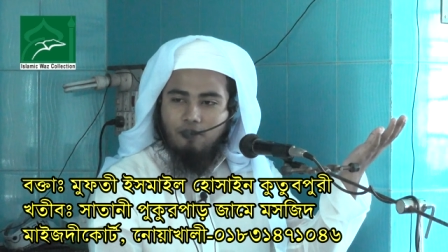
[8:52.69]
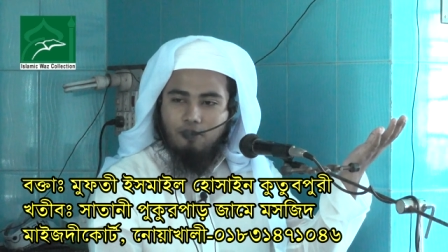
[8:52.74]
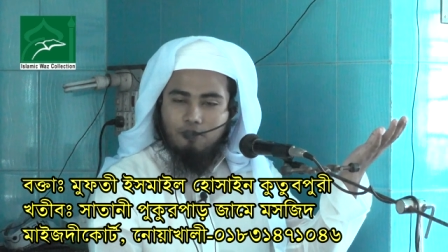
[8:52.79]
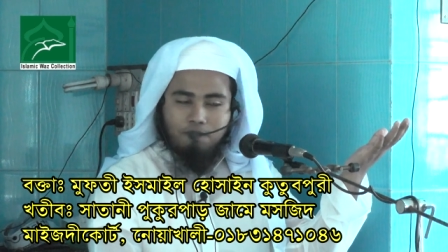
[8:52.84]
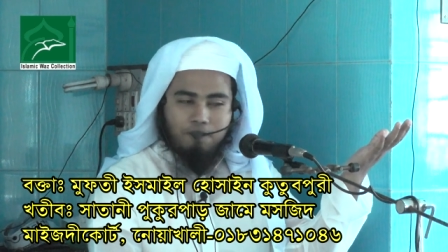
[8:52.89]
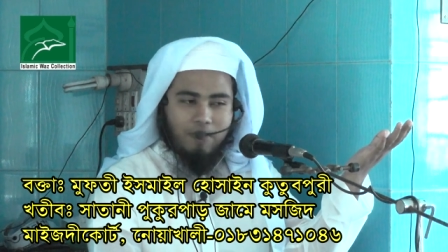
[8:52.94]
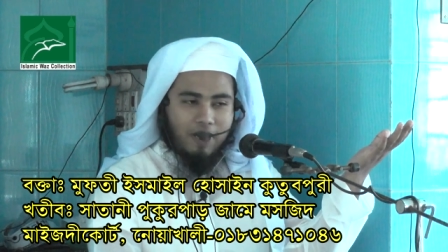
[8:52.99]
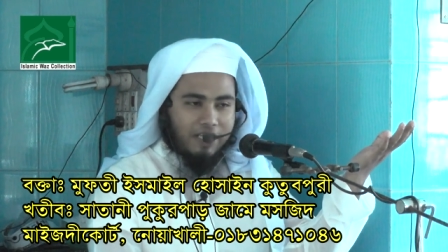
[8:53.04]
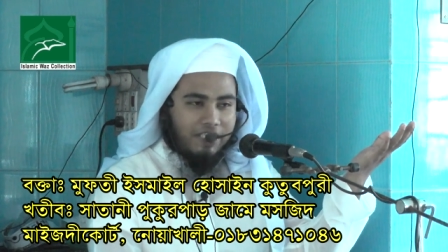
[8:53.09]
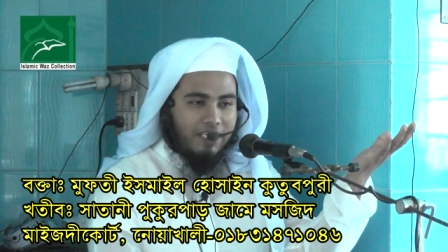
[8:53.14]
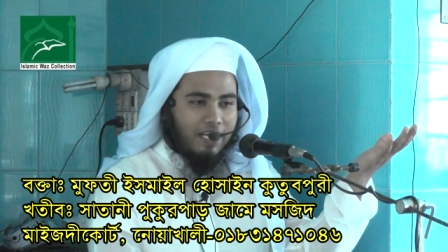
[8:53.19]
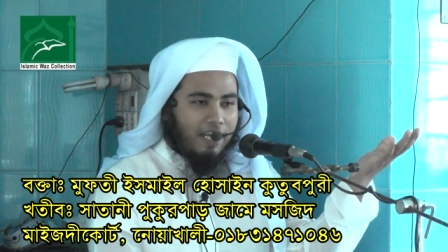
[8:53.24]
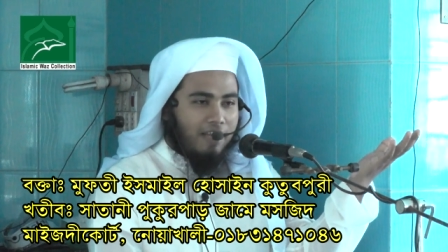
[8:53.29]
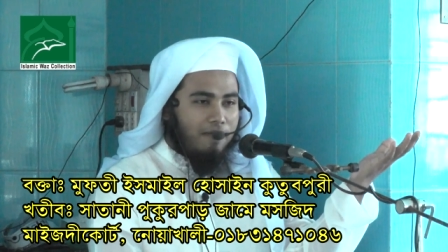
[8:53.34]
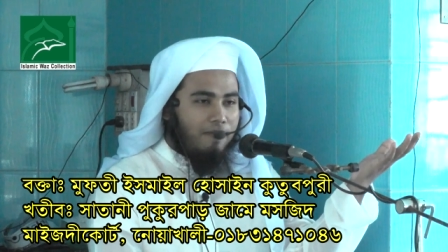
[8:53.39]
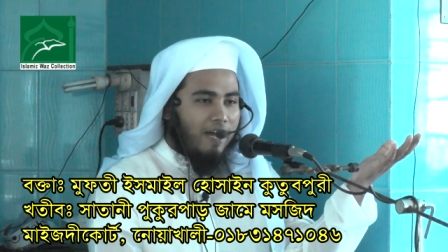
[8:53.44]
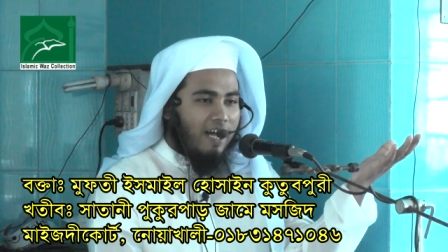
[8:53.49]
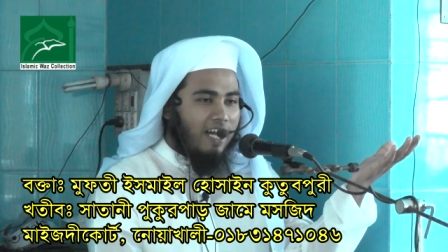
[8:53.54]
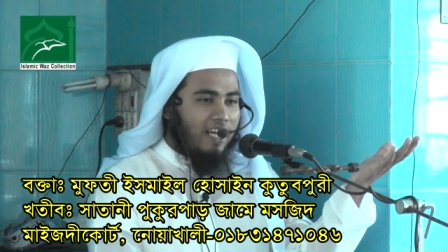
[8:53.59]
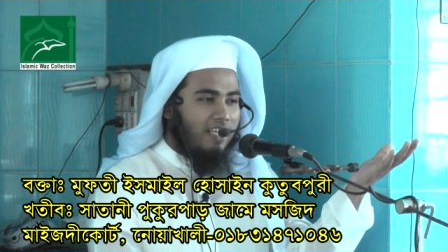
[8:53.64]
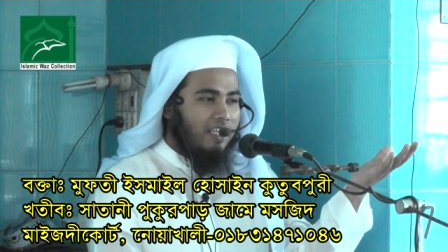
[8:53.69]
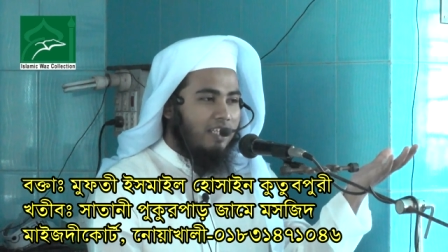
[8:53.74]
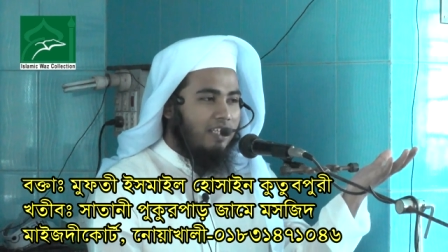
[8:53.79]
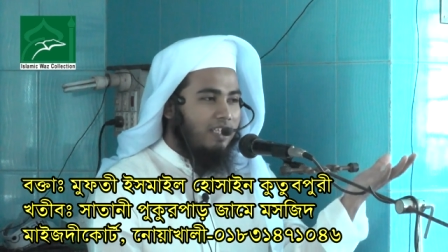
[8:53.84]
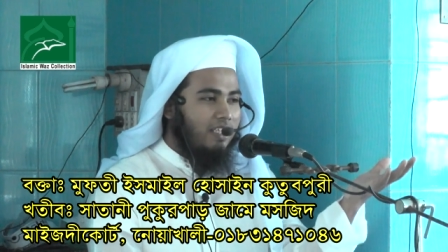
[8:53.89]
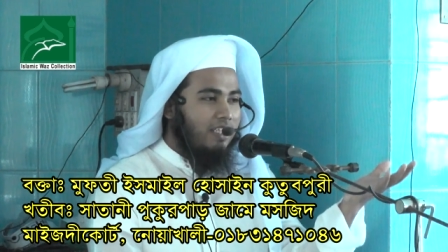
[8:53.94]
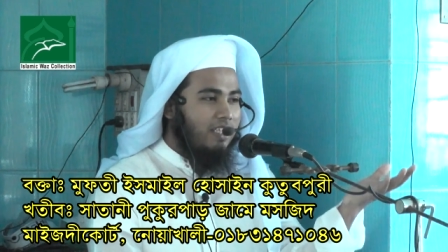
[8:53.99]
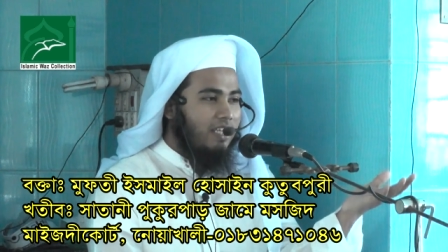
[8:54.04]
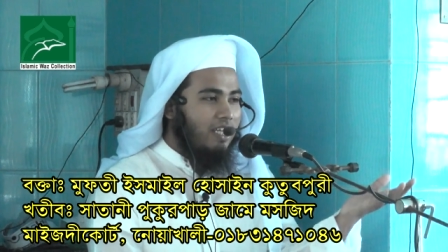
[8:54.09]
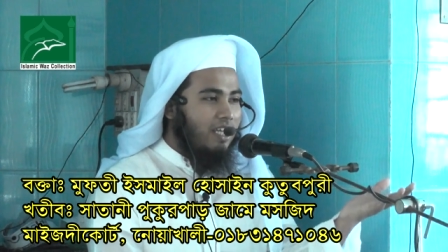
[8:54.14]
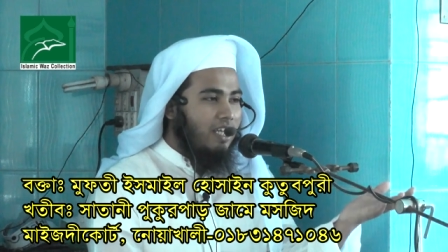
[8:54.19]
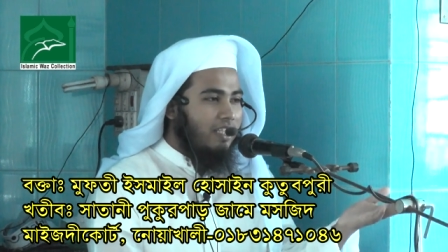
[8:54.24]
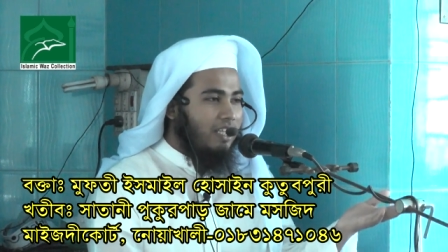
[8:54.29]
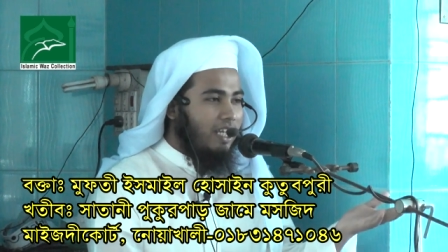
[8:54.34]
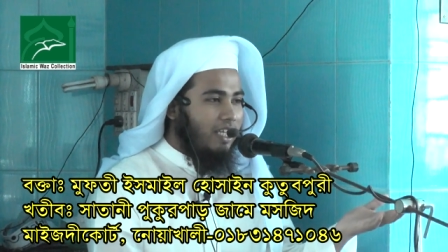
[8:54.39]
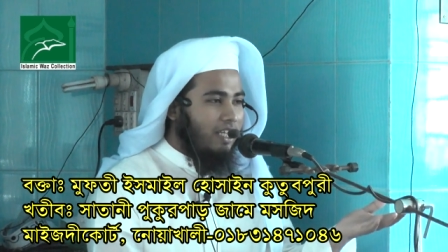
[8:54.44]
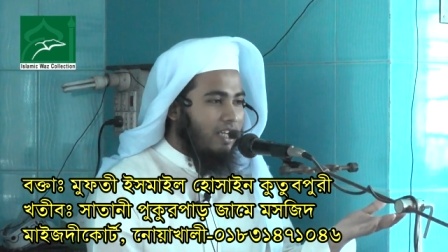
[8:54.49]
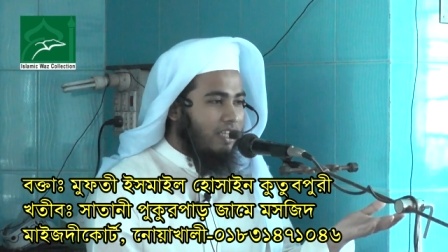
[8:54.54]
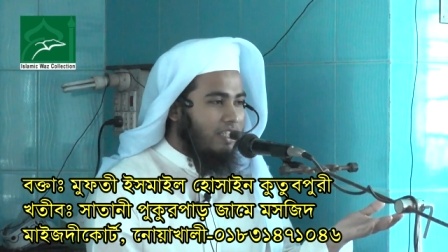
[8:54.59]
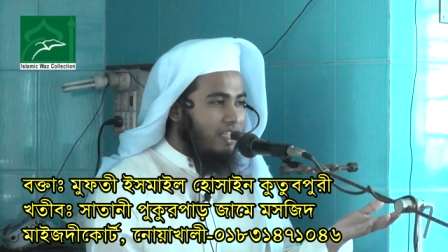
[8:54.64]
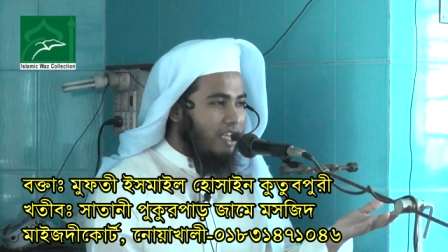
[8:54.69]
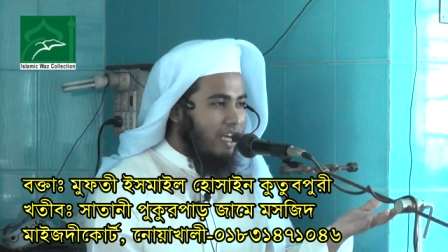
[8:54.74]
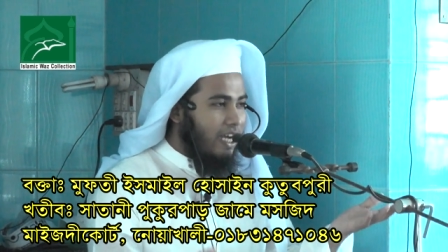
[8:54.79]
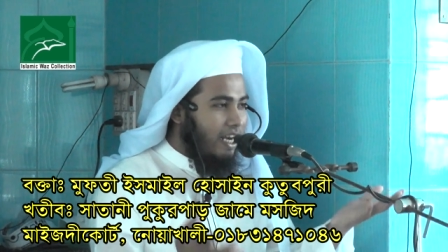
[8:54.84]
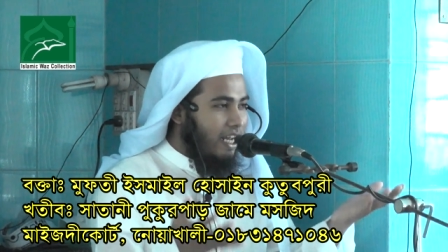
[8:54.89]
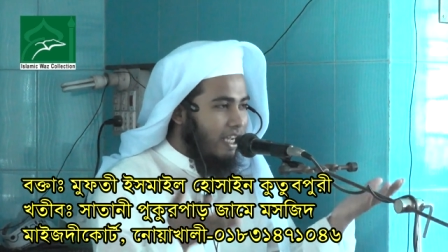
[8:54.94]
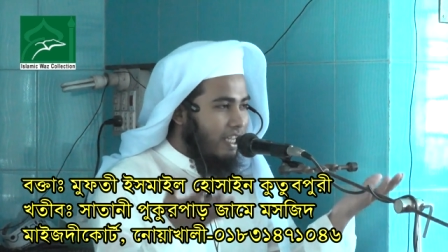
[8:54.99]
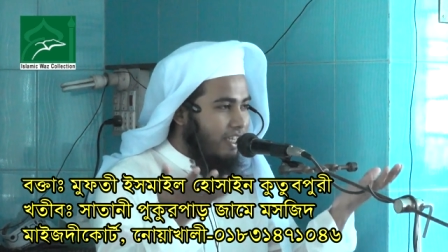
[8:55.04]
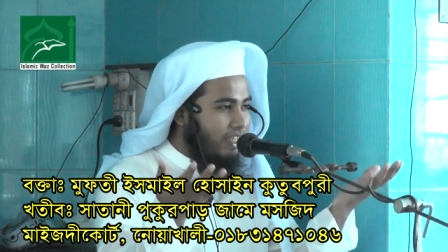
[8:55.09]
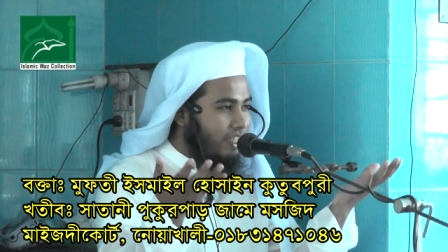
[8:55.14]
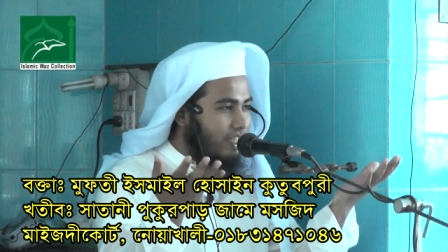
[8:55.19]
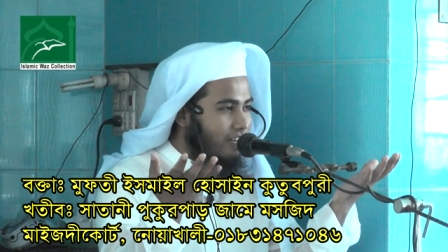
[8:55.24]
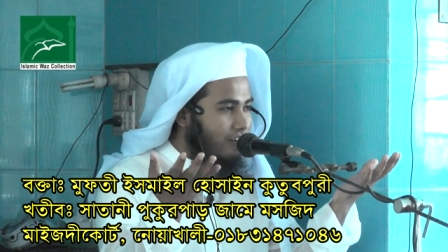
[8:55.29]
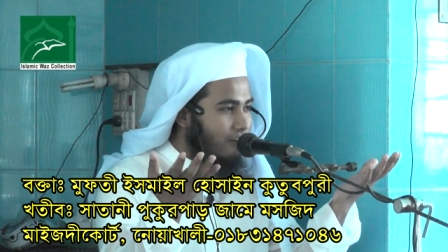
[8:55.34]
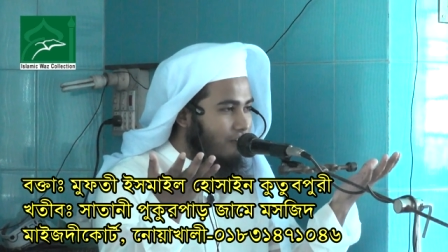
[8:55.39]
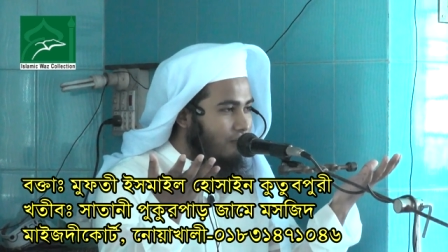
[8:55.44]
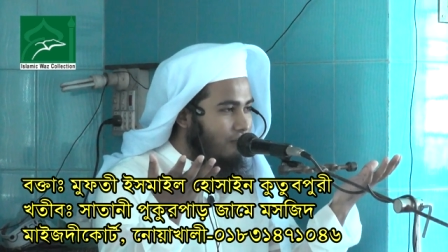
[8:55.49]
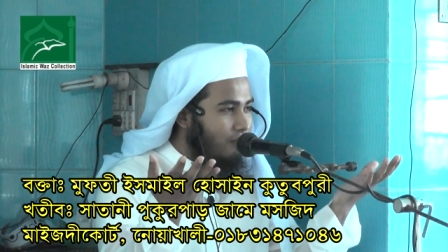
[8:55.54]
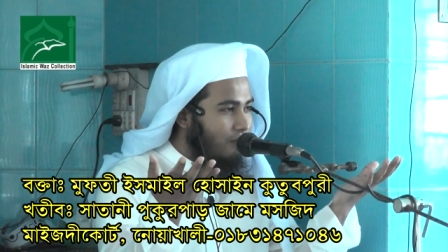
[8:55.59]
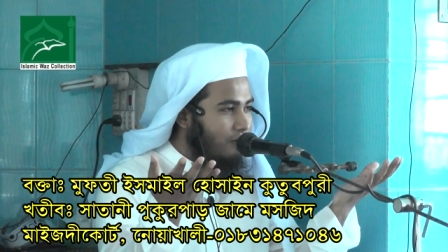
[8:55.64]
ওদবা সাইবা তাদের চেহারা কি ছিল